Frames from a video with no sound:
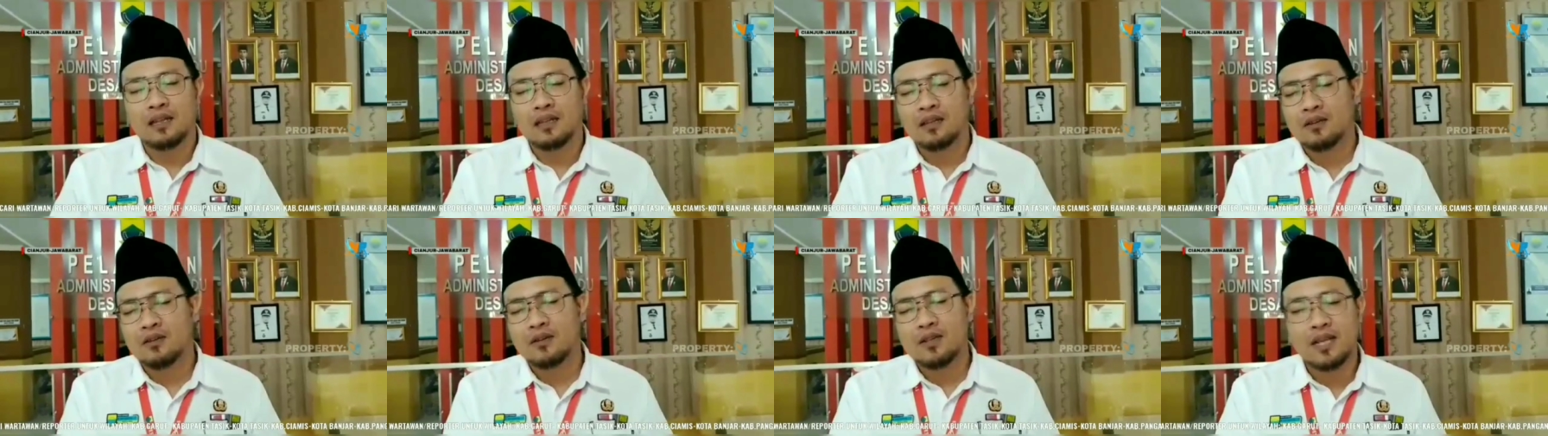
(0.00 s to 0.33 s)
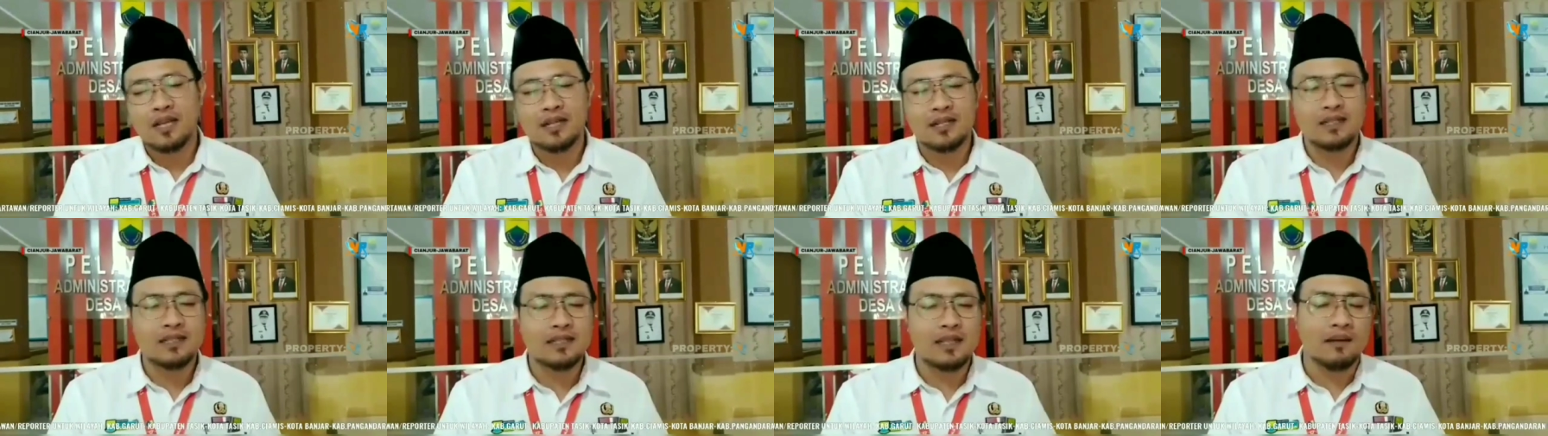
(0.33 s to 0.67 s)
atau
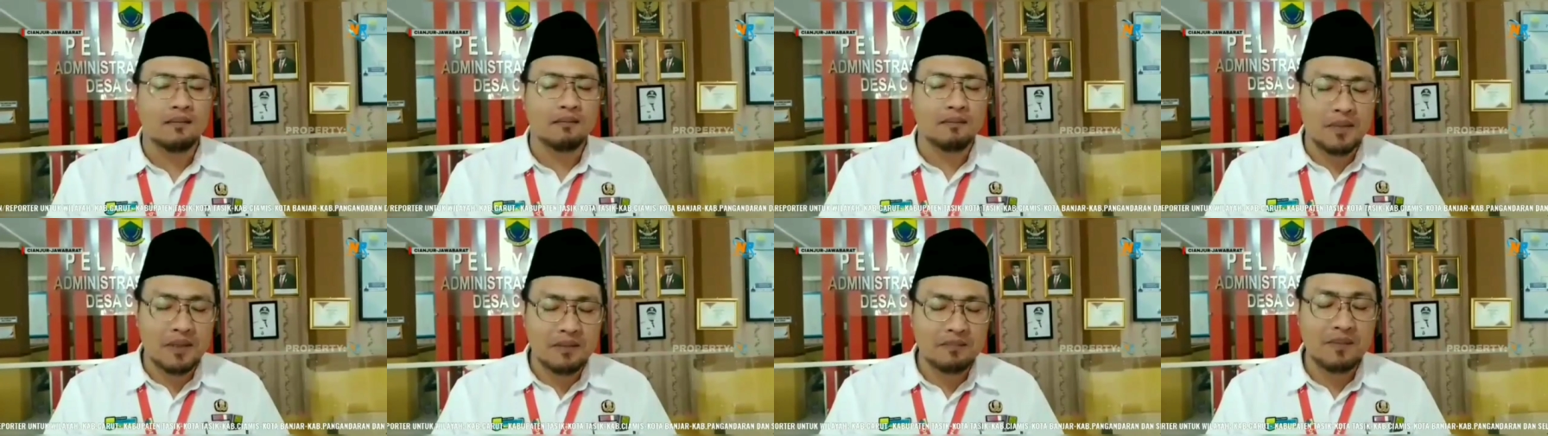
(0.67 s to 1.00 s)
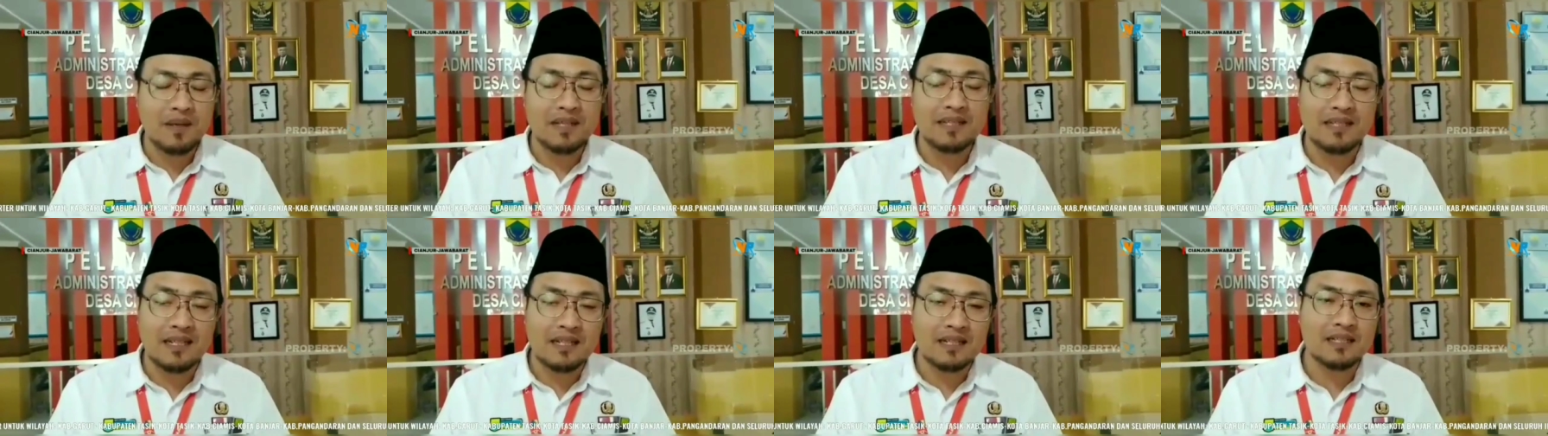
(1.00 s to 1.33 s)
yang di samping
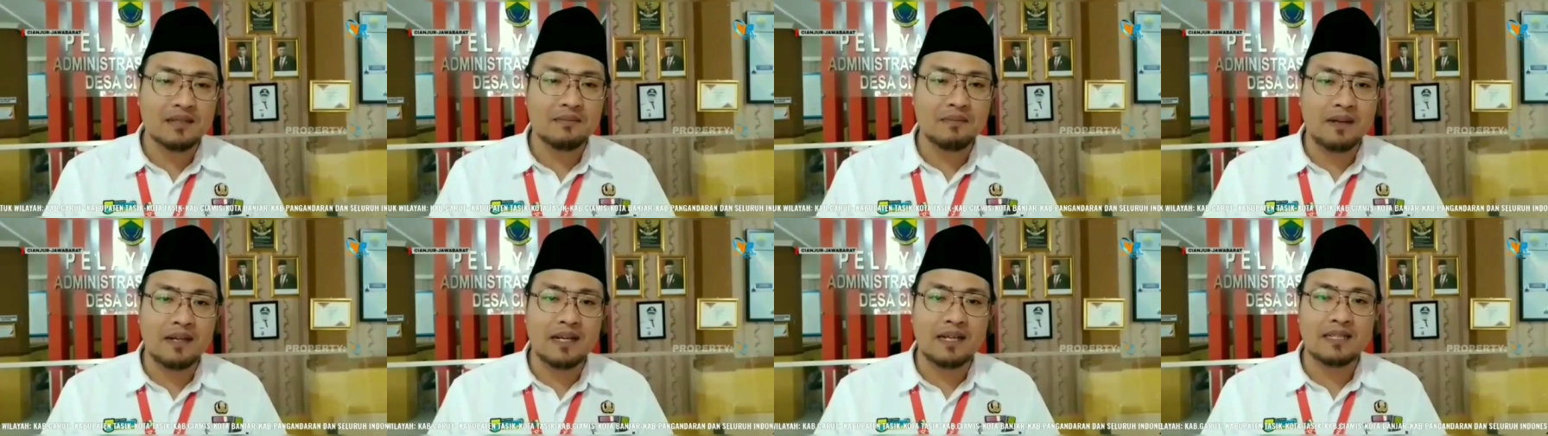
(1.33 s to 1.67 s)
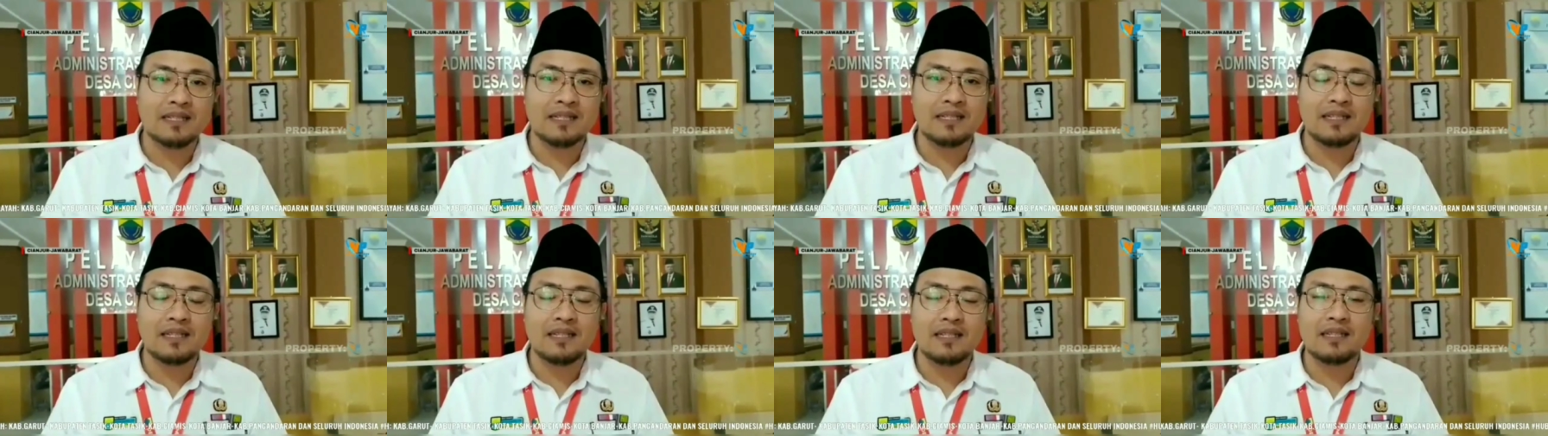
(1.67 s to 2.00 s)
pasar
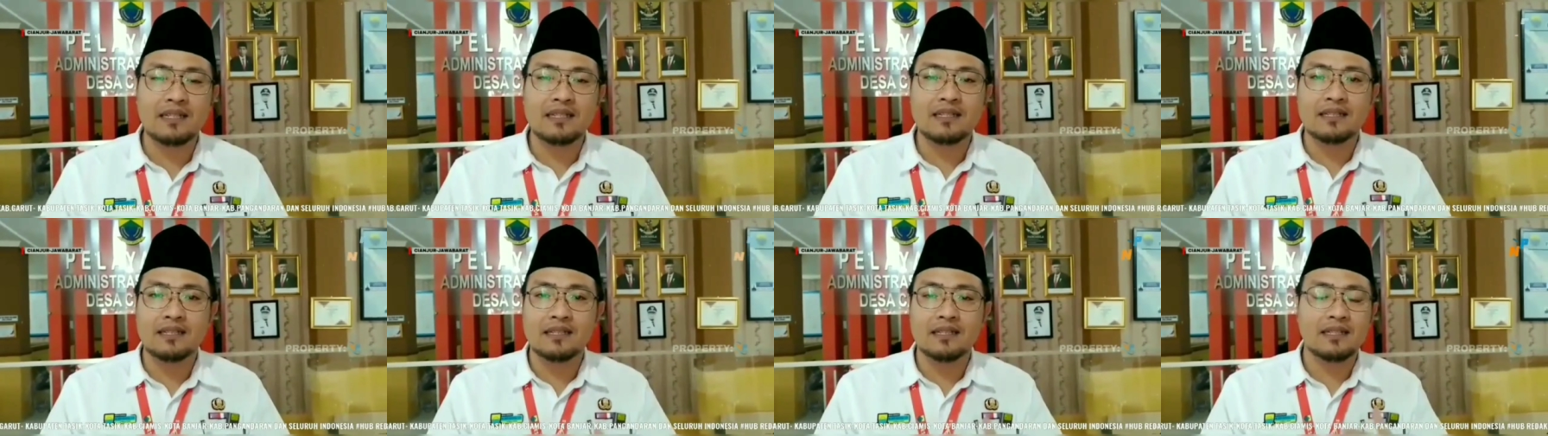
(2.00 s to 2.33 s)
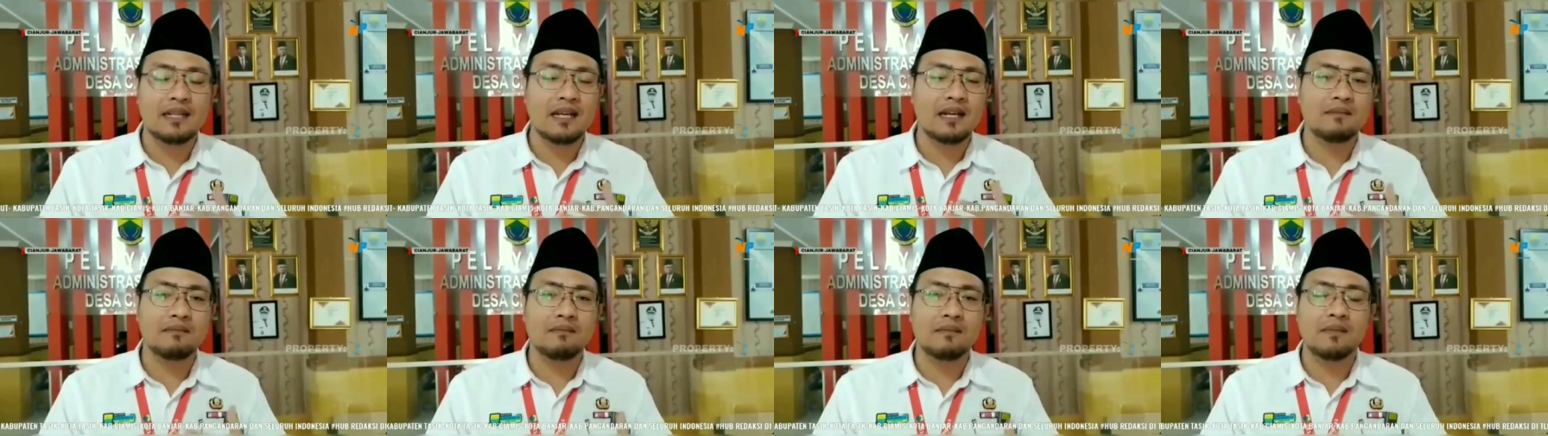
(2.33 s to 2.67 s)
Cipanas ini
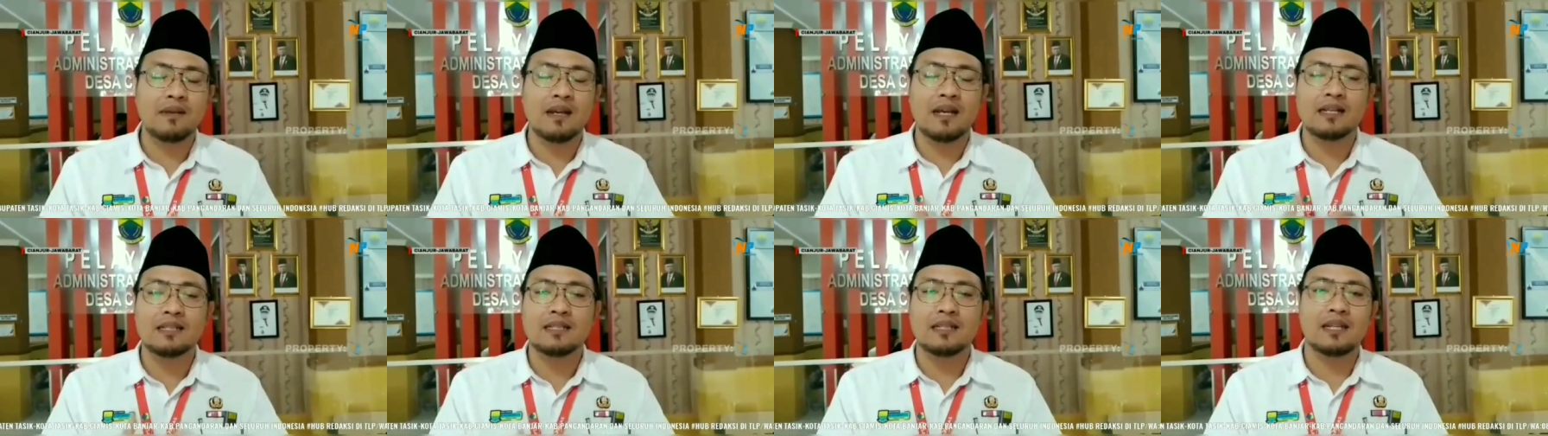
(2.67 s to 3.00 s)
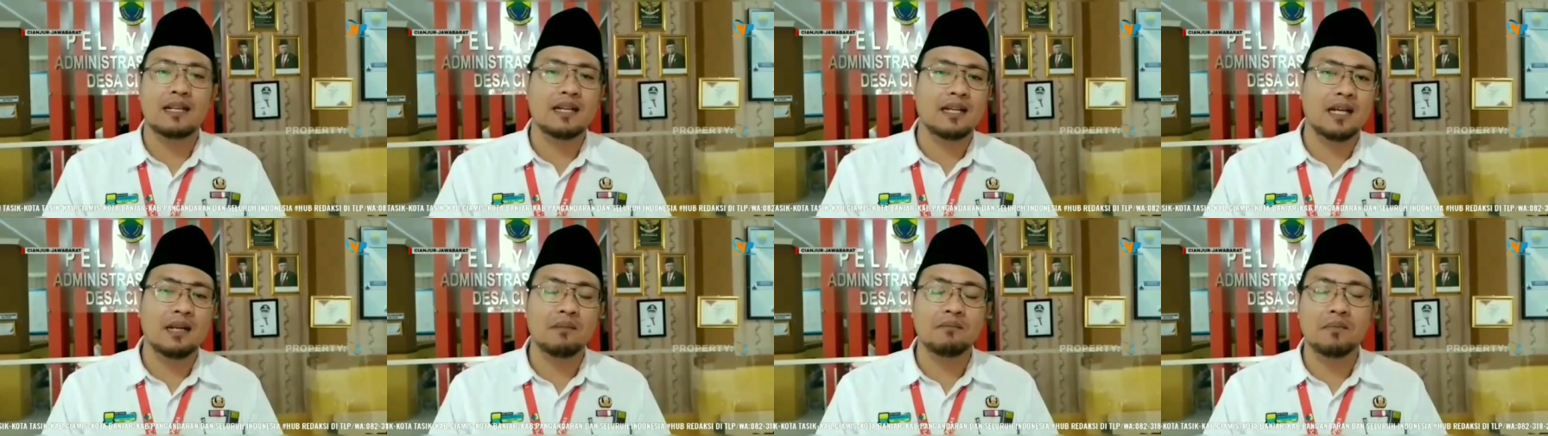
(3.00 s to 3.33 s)
sedang
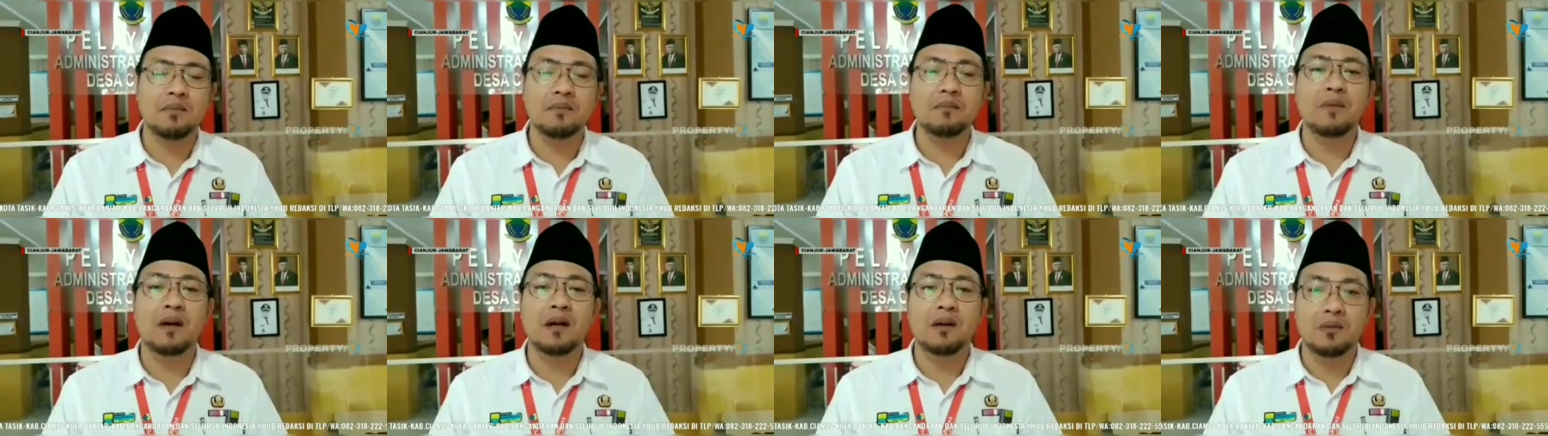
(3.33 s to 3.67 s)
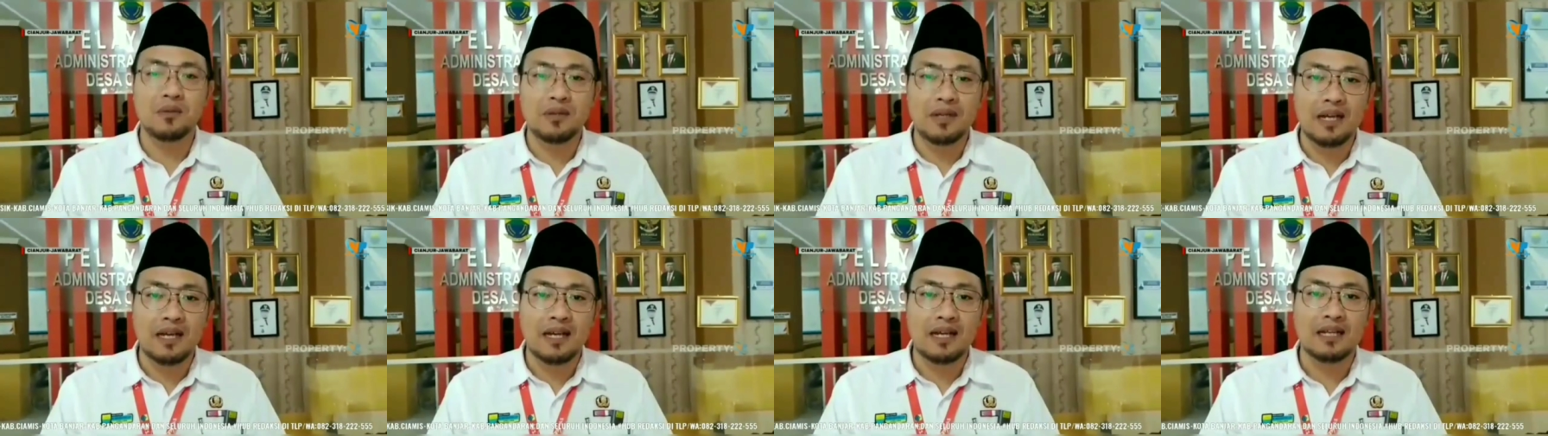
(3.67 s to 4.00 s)
melaksanakan
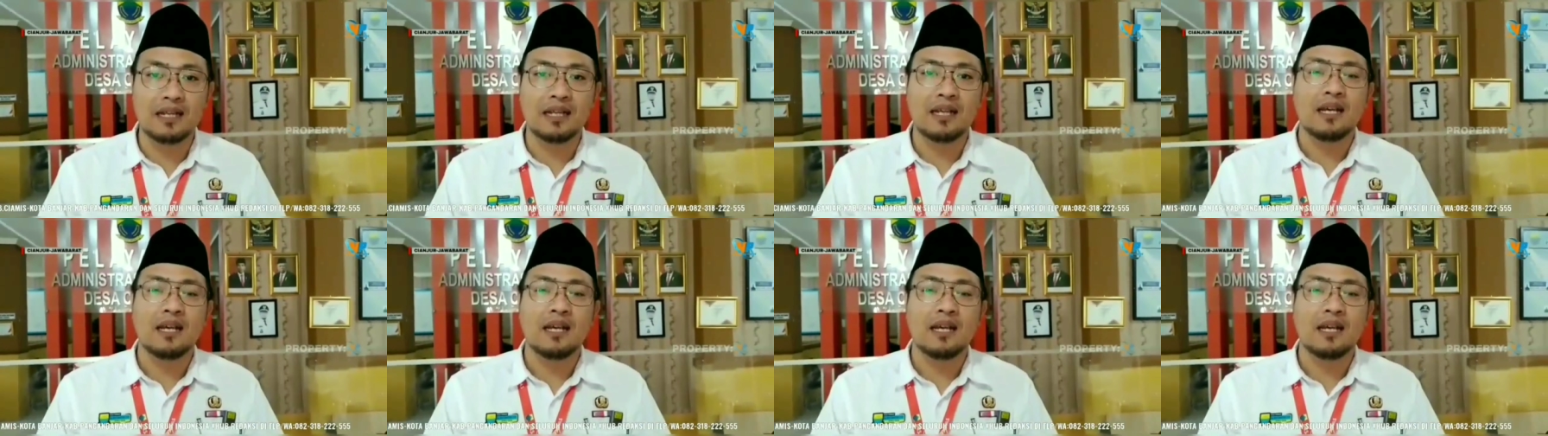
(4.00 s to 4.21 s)
pembangunan.